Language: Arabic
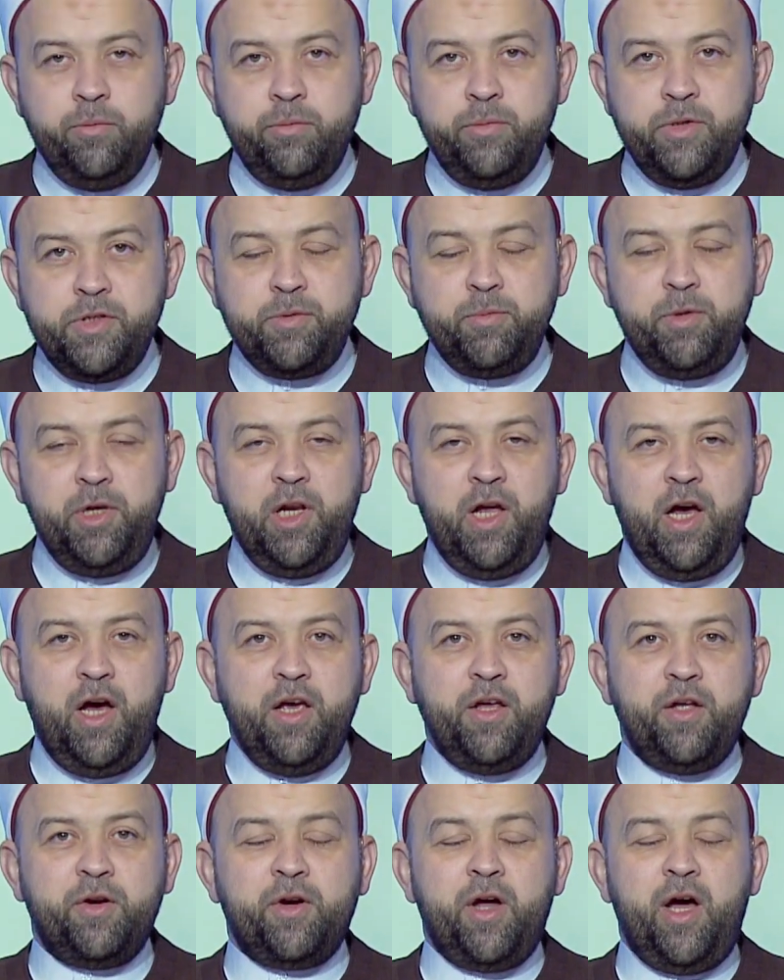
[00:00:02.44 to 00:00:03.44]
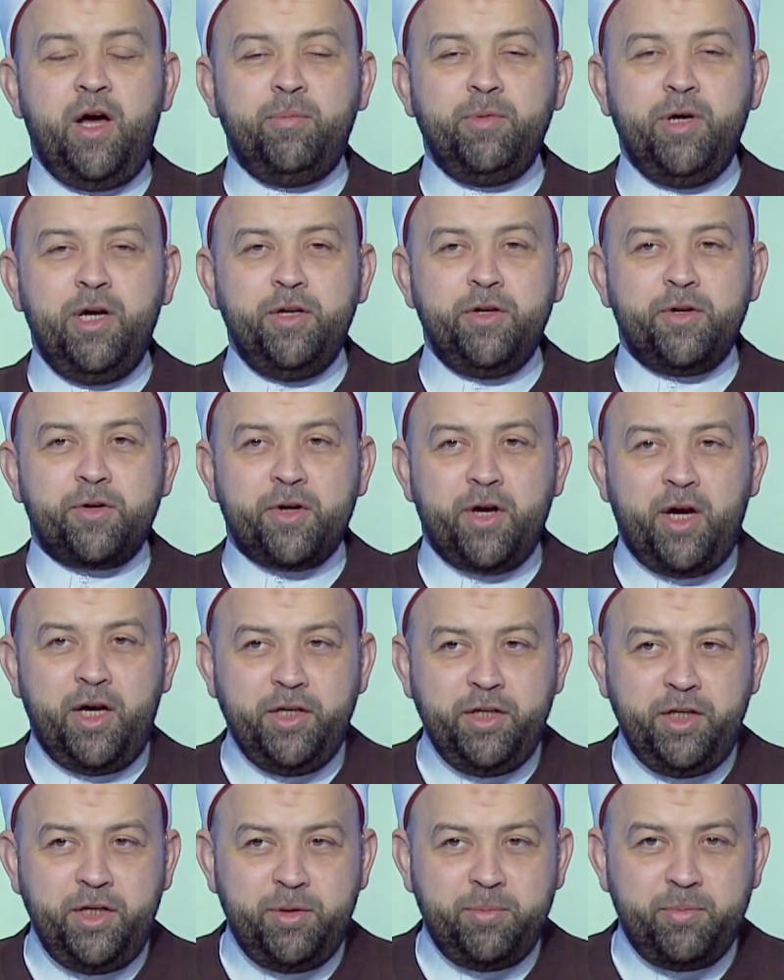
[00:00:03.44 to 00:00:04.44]
بسم الله الرحمن
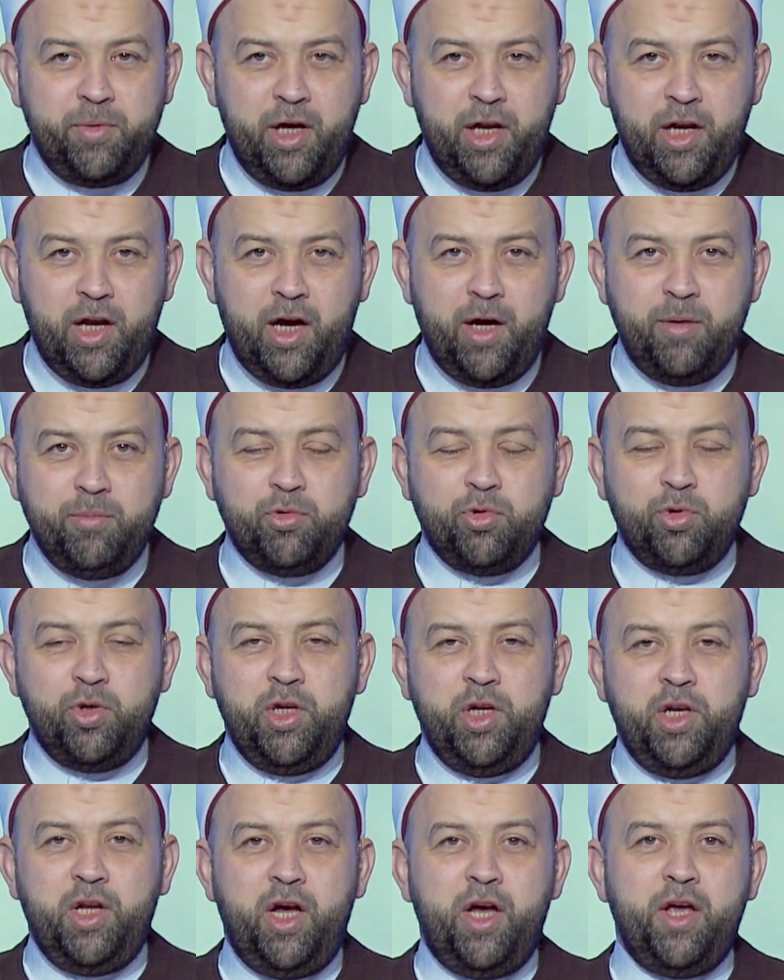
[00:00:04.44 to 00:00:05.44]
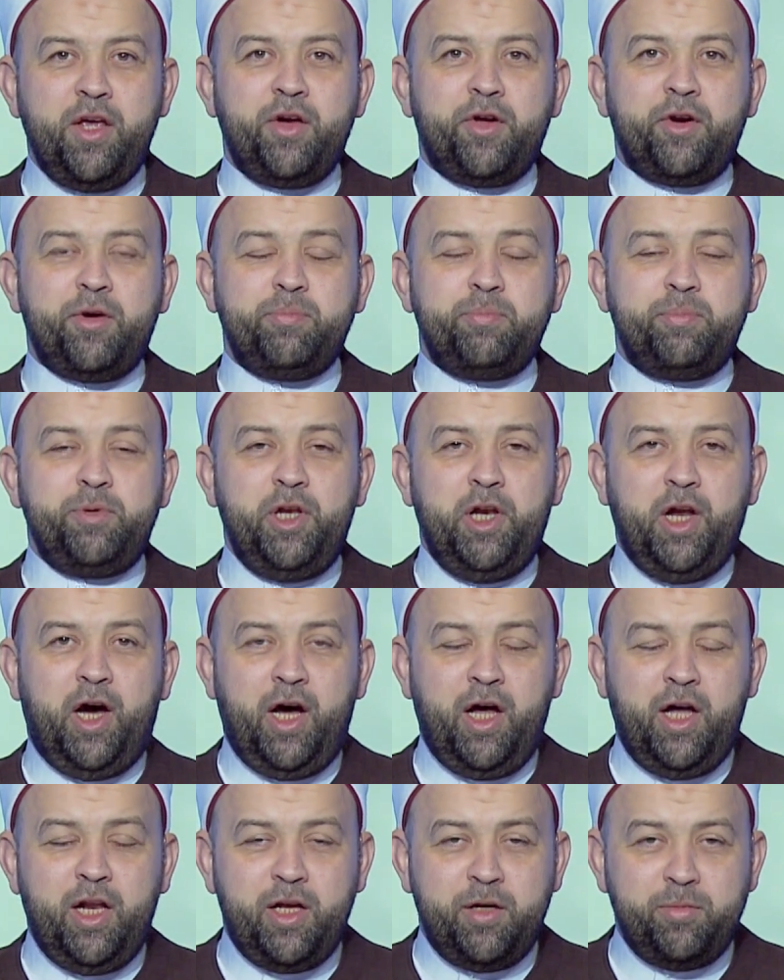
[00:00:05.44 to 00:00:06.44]
الرحيم الحمد لله رب
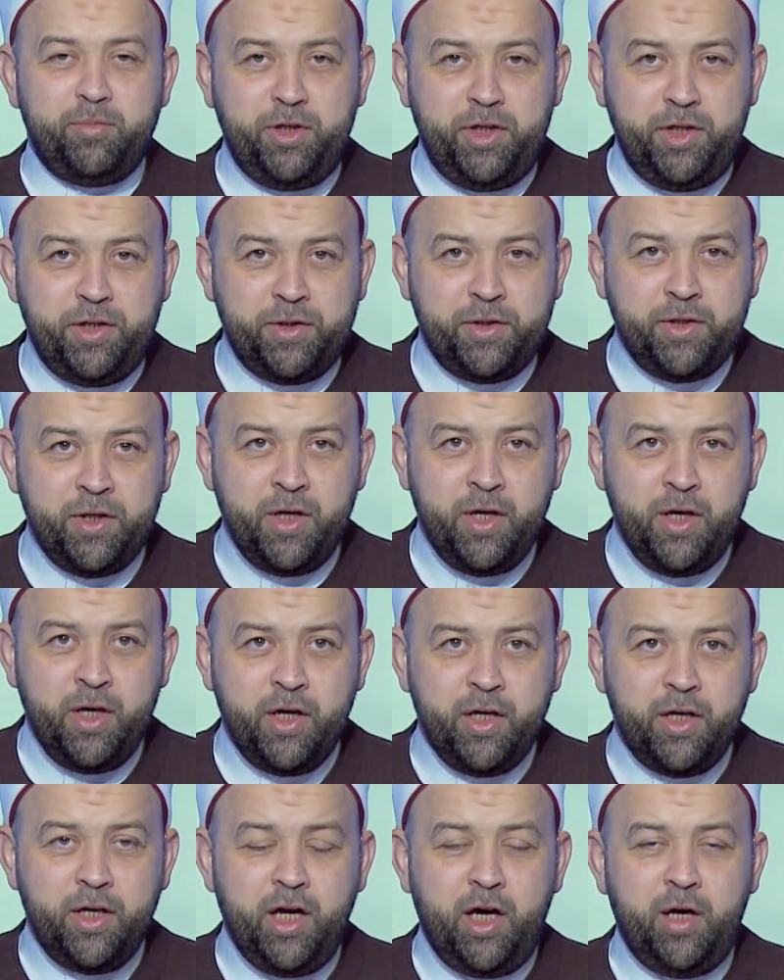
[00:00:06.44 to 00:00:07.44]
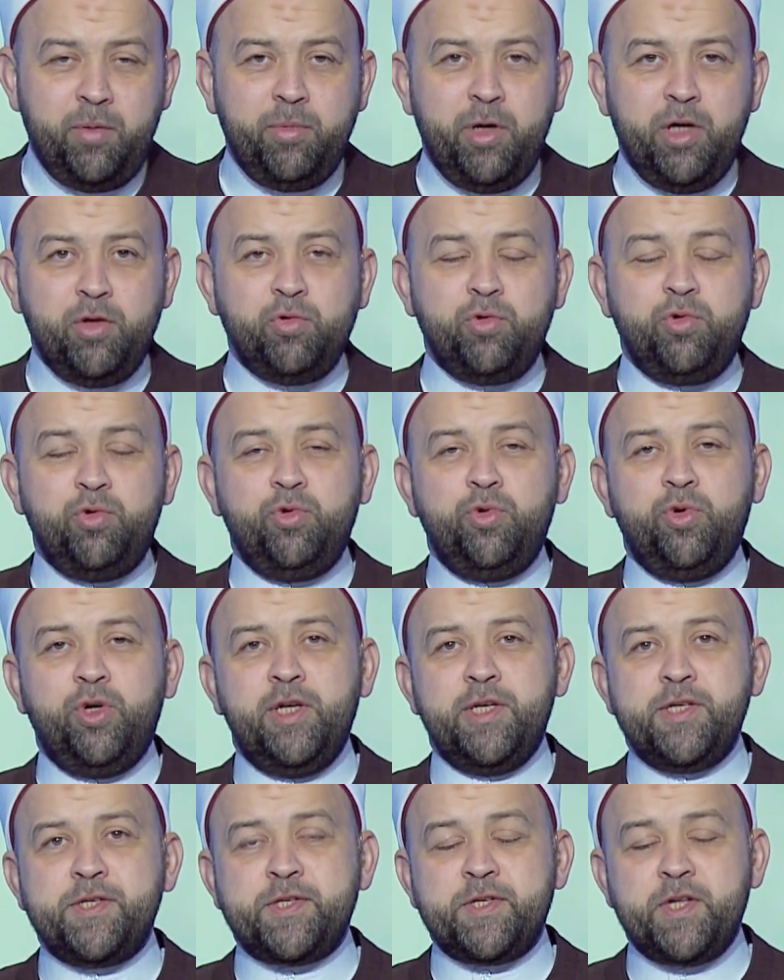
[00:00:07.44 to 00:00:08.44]
العالمين نحمده
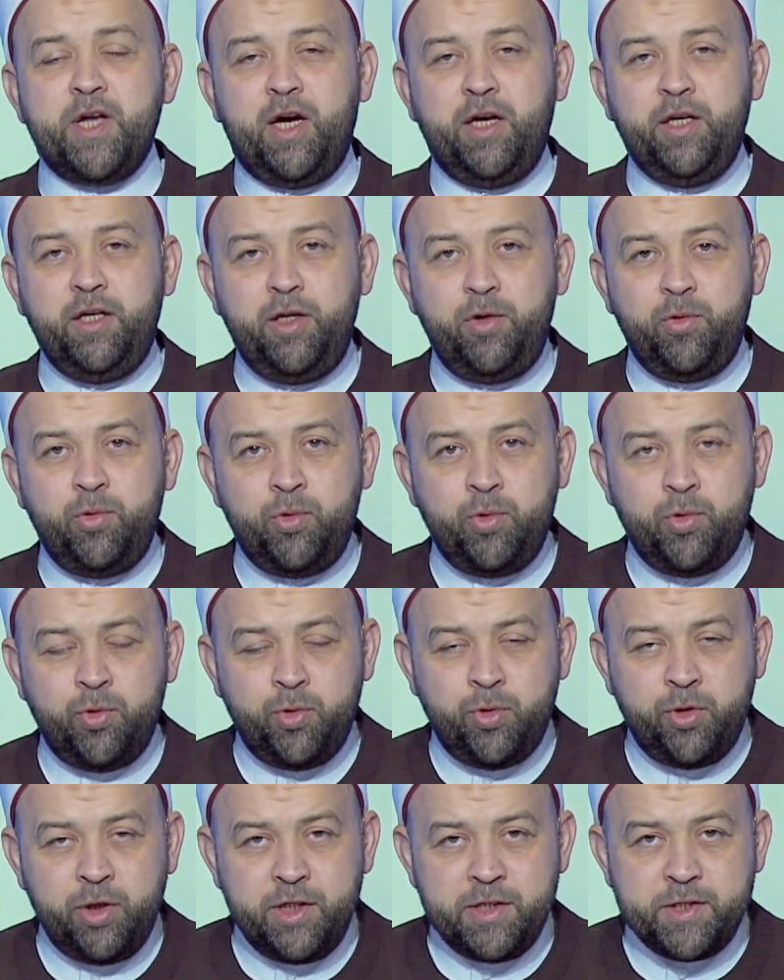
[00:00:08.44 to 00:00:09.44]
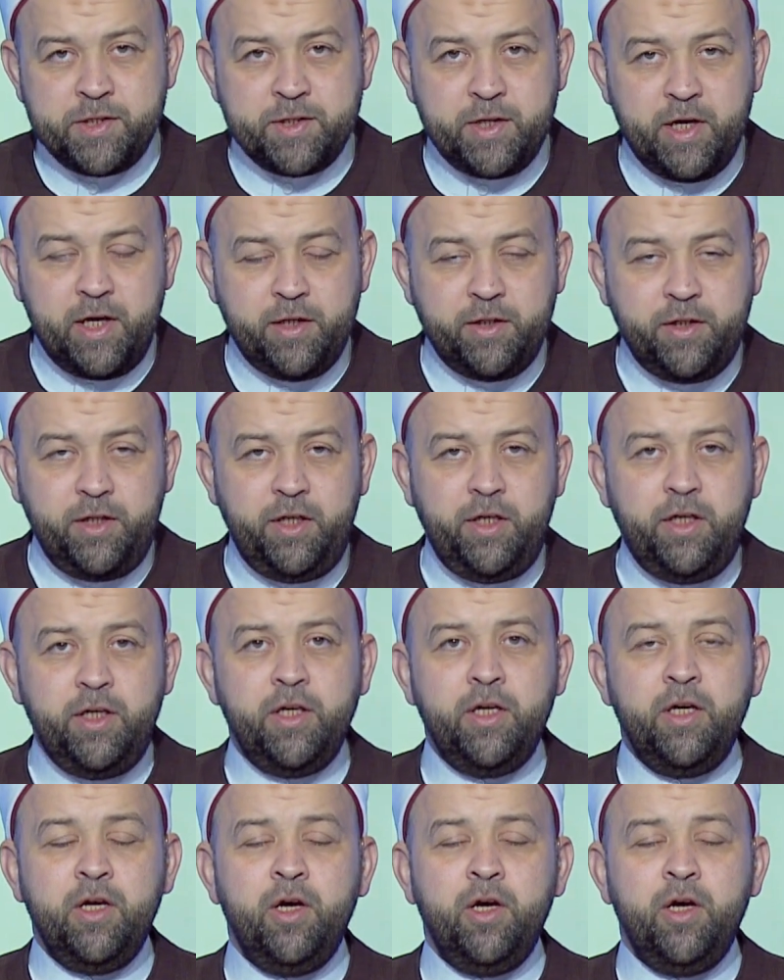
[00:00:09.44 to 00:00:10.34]
ونستعينه ونستهديه